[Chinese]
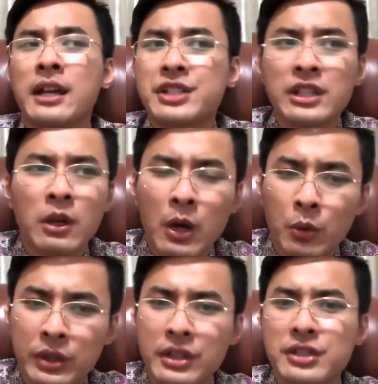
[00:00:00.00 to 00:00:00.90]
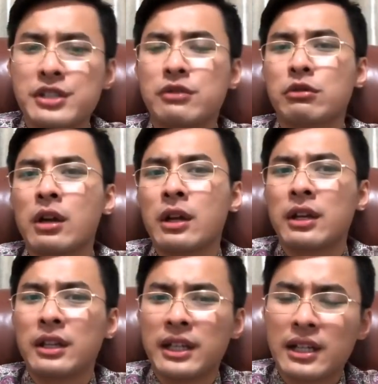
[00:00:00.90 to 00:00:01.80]
这样的话，我的机组
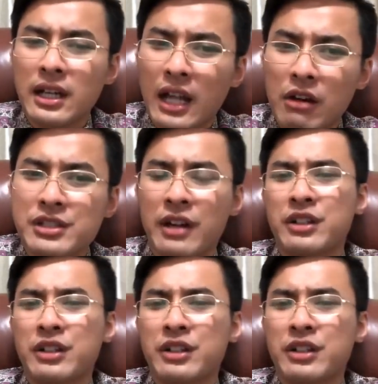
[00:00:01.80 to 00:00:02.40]
一个老厂